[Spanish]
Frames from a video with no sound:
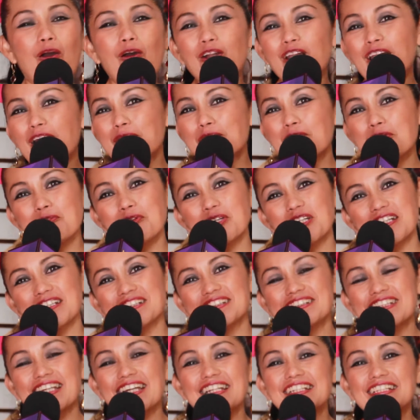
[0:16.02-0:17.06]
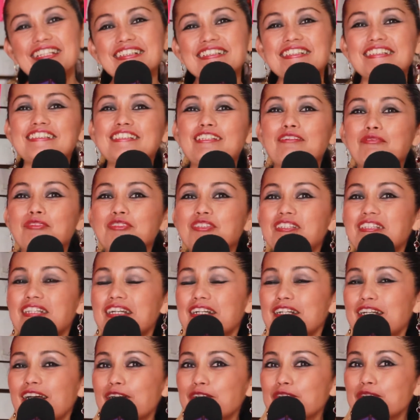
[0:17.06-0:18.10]
Hola, muy buenas tardes. Estamos en la
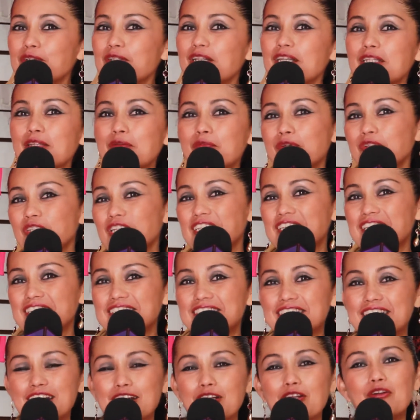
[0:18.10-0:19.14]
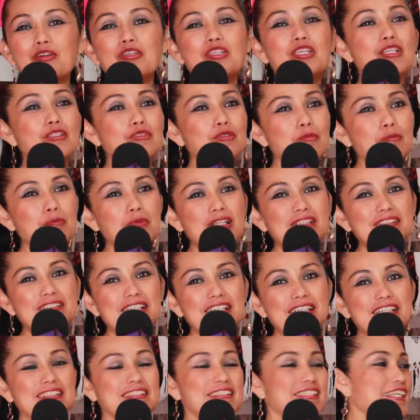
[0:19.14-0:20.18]
cápsula de moda y estilo y es un
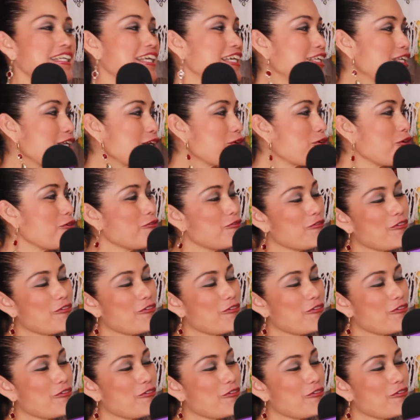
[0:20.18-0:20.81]
placer estar aquí con